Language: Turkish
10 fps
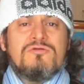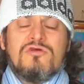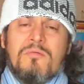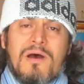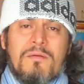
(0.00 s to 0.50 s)

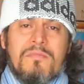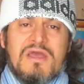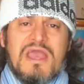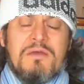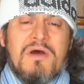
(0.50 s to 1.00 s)
Tamam,
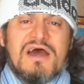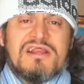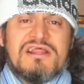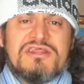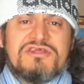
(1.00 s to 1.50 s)

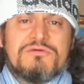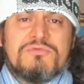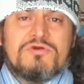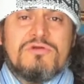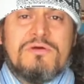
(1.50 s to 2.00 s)
emareleri
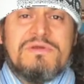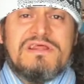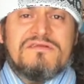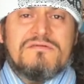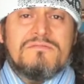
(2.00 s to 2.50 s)
çıkmış
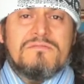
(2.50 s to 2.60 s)
olabilir.